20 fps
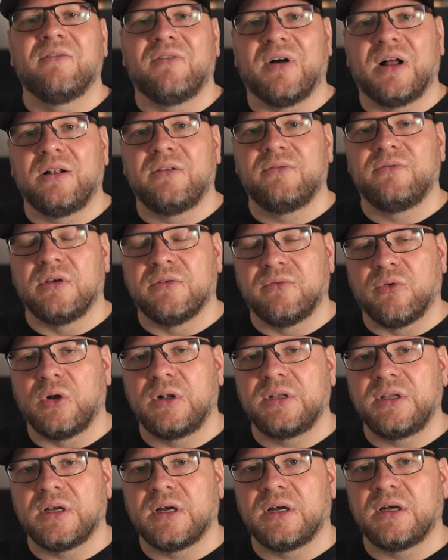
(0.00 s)
weil wir
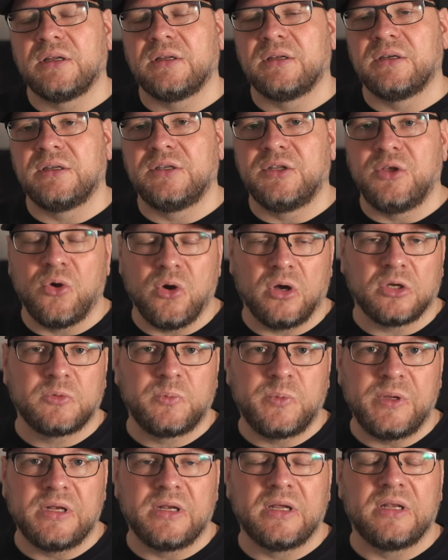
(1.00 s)
wollen ja äh, die
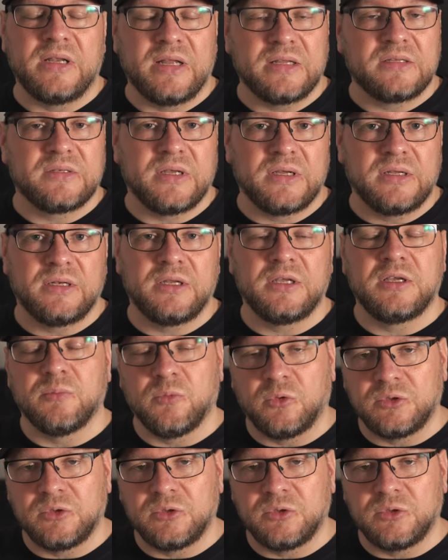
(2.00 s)
Hörspiele letztendlich